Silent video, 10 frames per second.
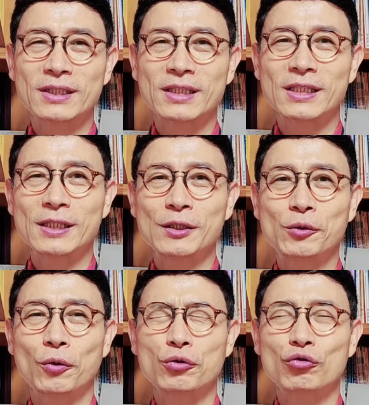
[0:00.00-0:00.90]

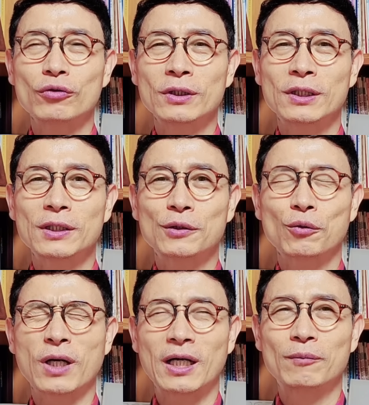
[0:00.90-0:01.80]
질도 윤기도
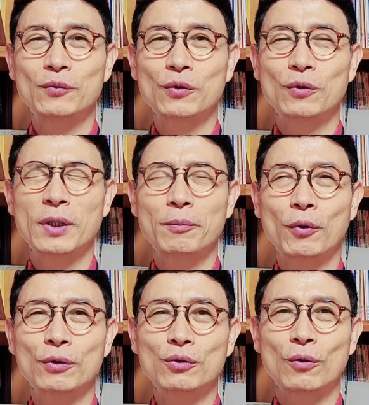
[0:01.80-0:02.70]
감동의
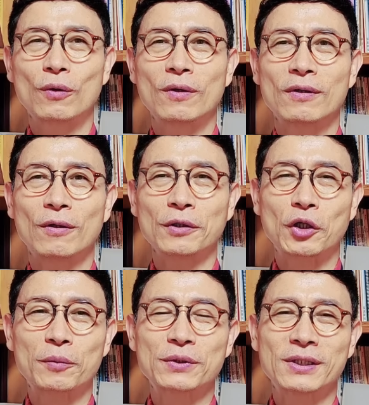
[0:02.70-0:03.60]
폭도 거의
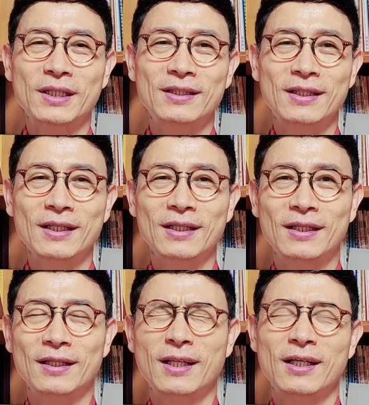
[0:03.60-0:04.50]
없을 텐데
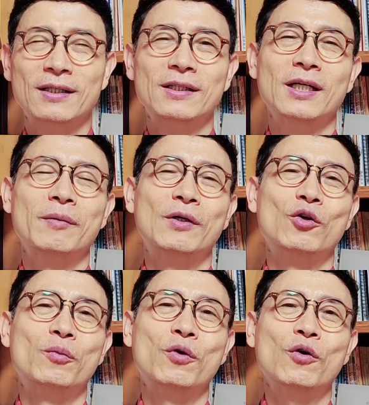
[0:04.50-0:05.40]

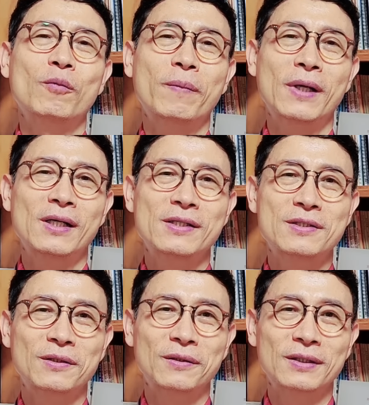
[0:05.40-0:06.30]
그야말로
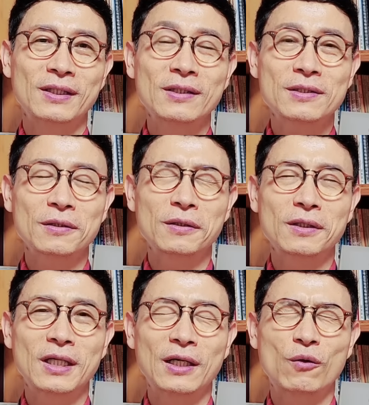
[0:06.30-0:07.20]
폭발적인
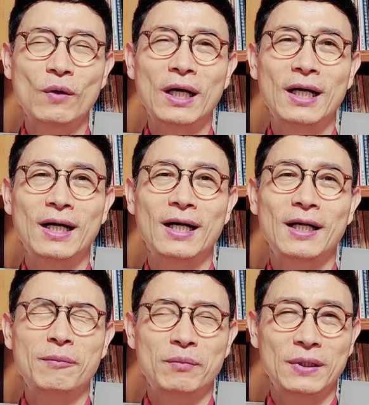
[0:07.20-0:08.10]
성량과
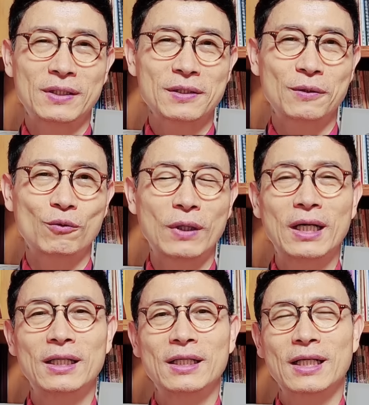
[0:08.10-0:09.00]
미성과
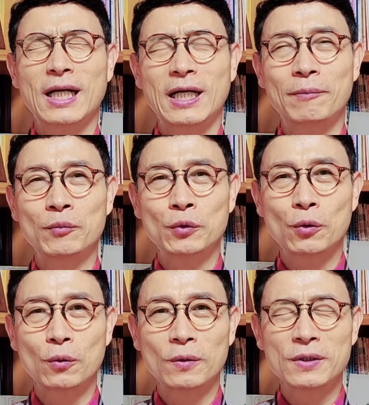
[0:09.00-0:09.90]

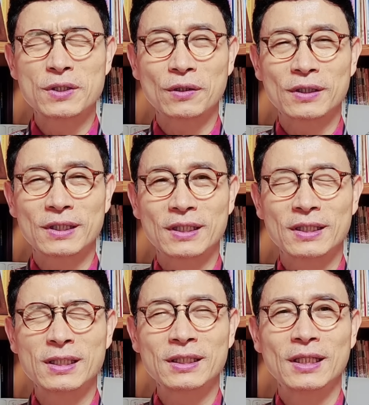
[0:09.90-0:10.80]

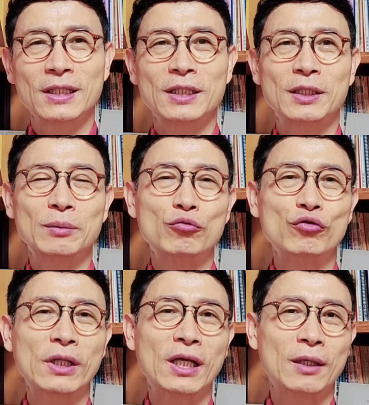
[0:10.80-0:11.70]
감동적인 이
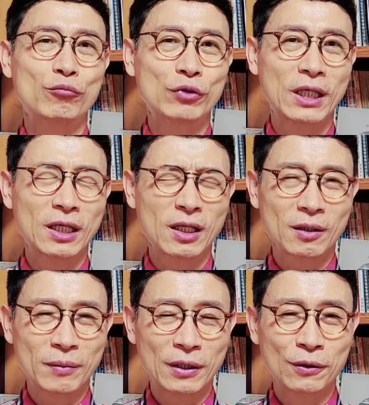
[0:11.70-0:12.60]
무대, 무대
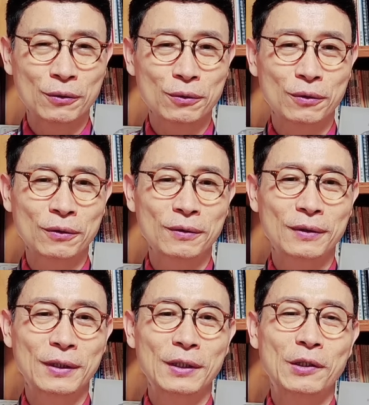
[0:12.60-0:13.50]
매너로
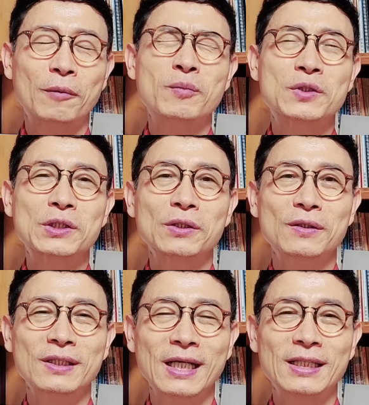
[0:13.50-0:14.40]

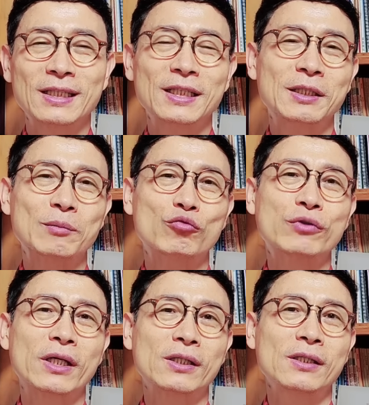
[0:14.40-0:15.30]
엄청난 이
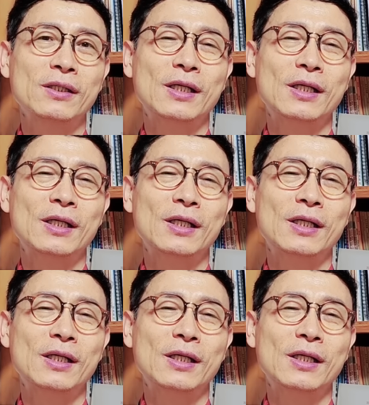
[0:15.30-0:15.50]
무대를